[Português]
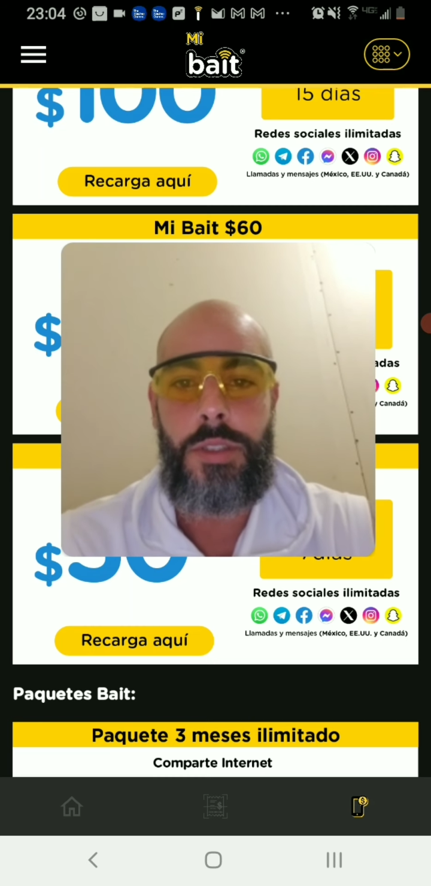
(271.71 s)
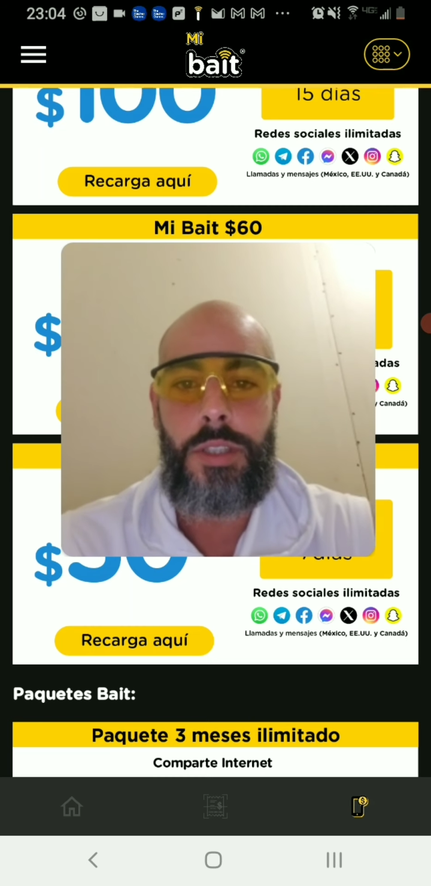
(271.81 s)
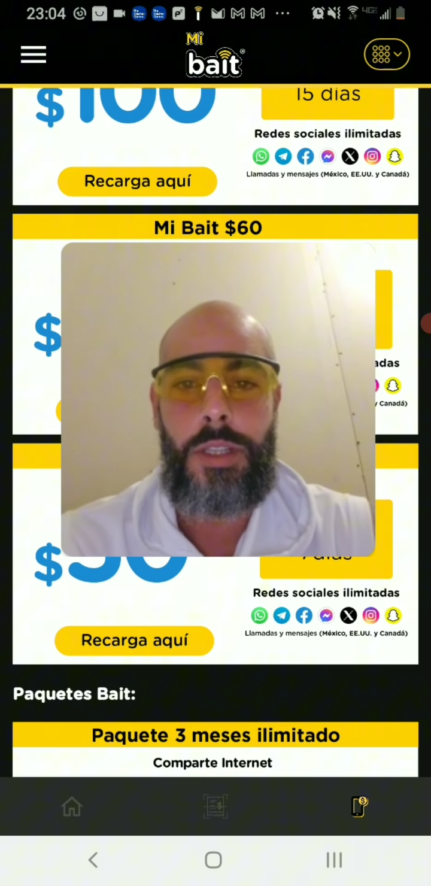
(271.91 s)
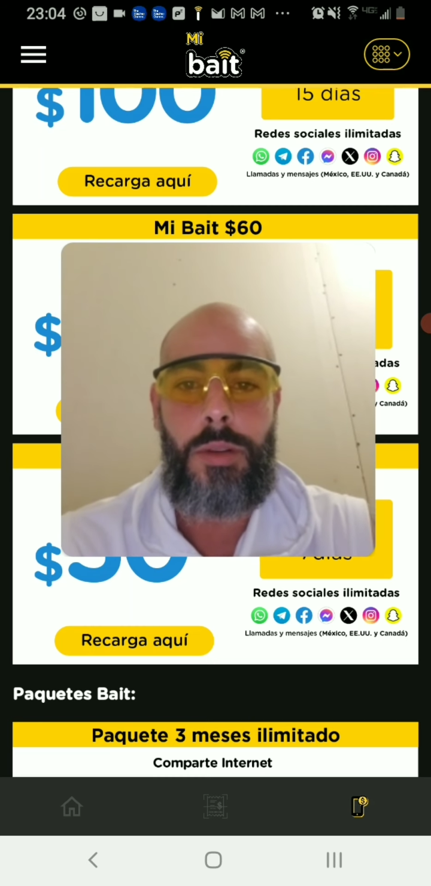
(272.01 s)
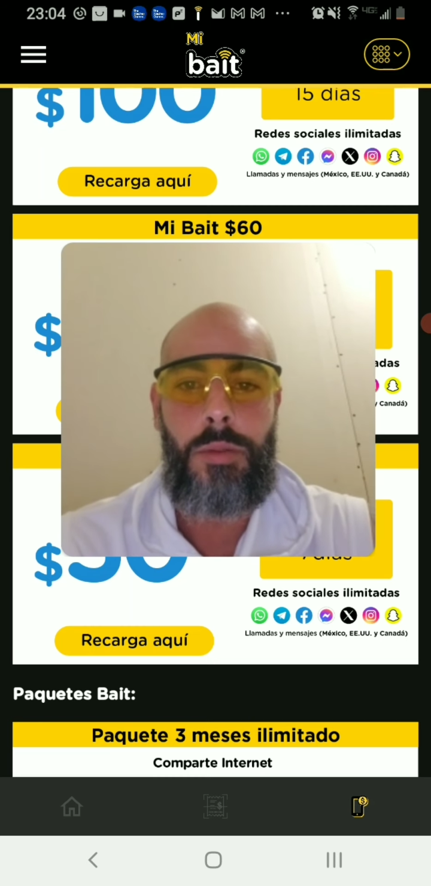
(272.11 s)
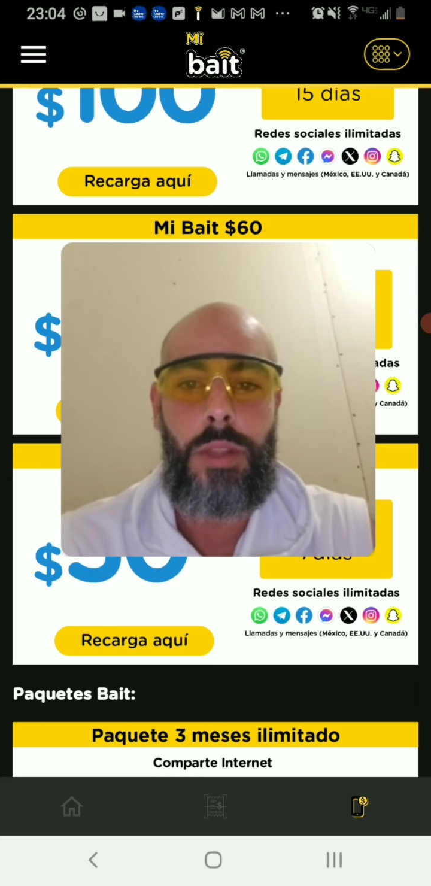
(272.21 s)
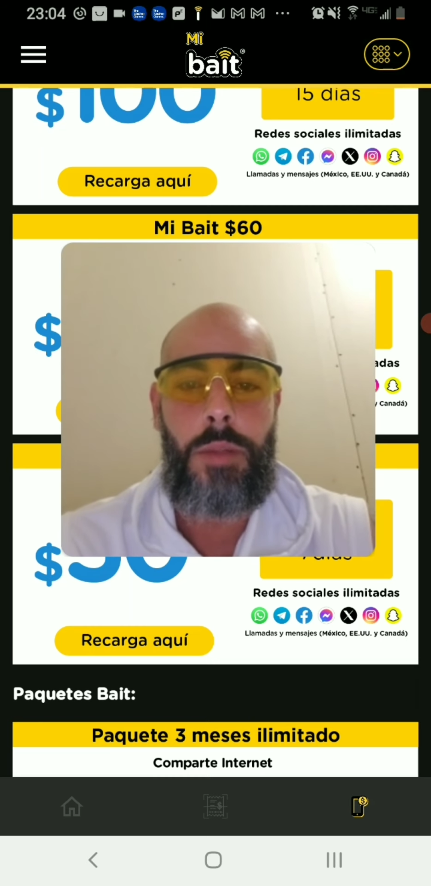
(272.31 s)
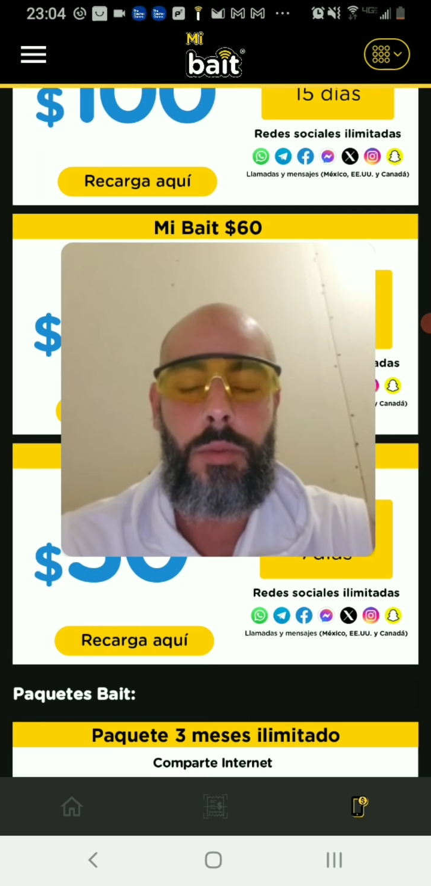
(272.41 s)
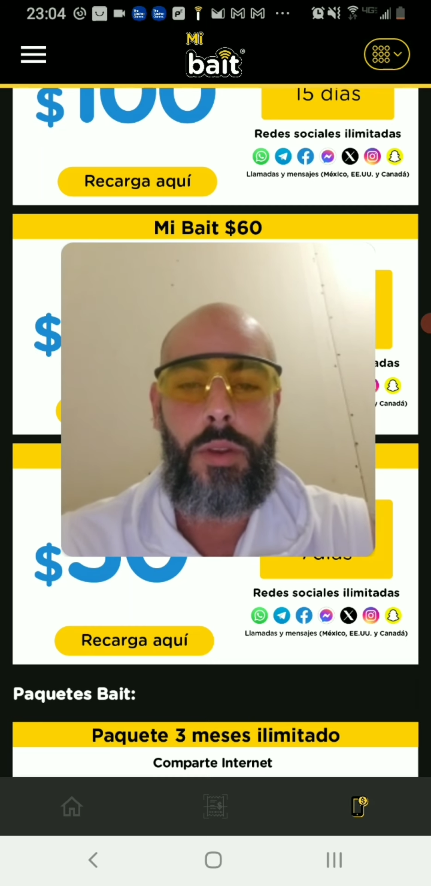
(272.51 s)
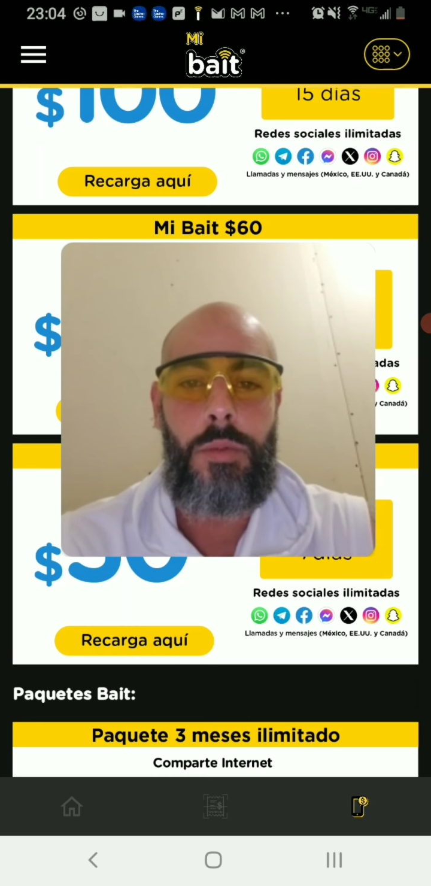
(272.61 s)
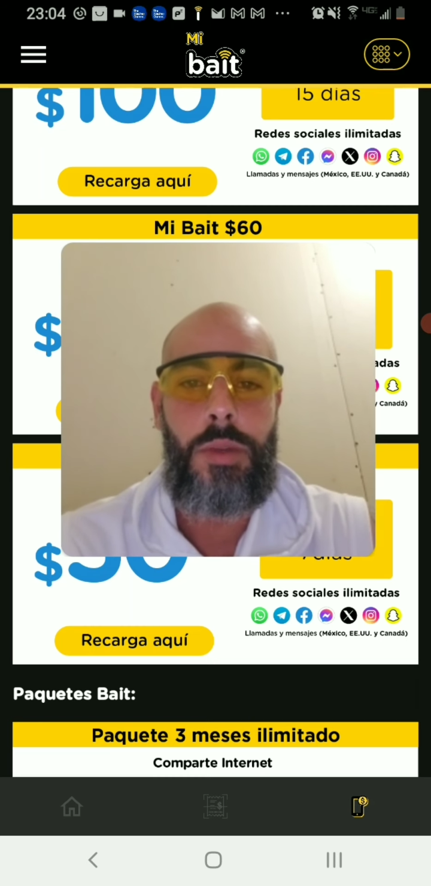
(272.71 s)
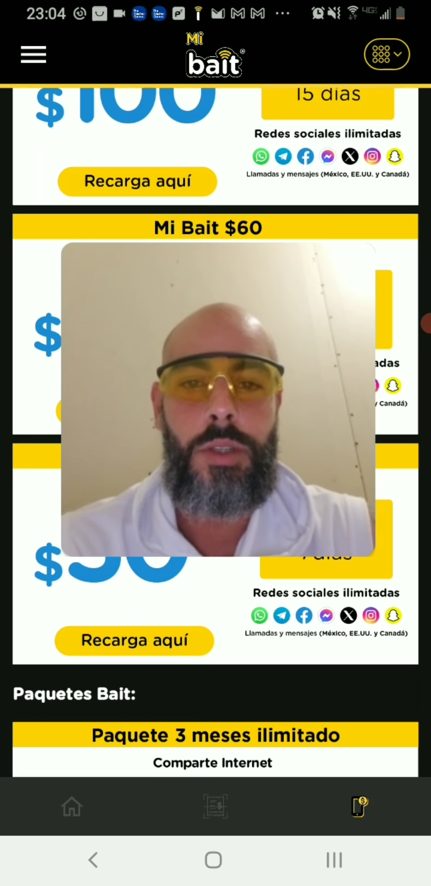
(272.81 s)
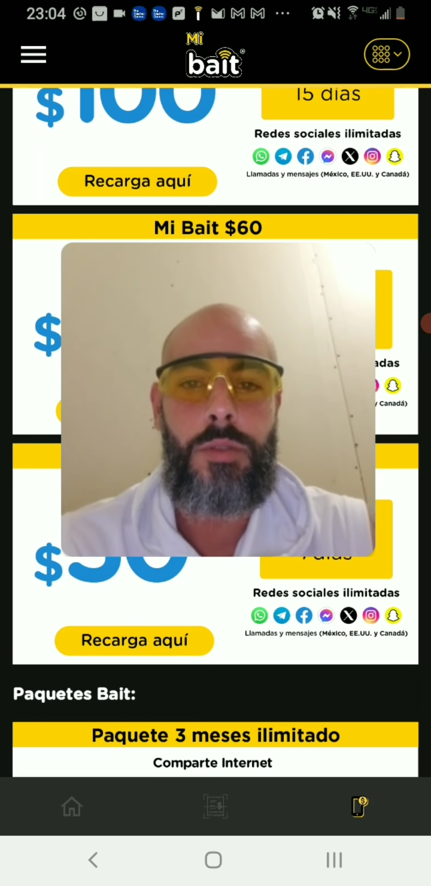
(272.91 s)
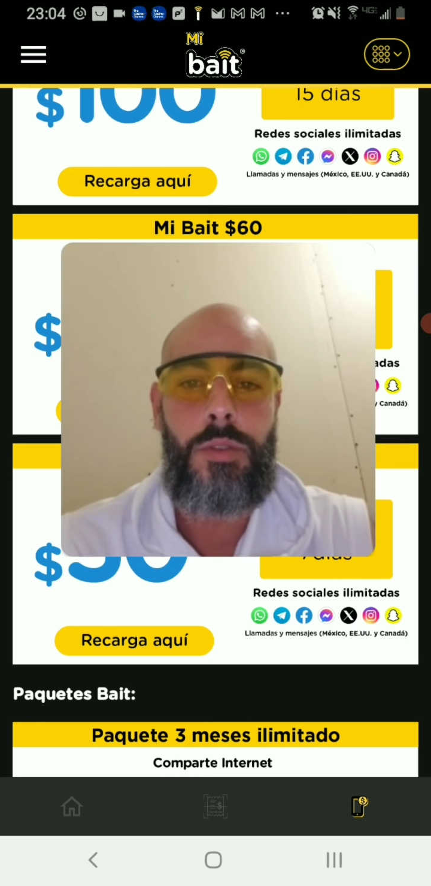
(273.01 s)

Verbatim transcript: que já está um tempo aqui no México,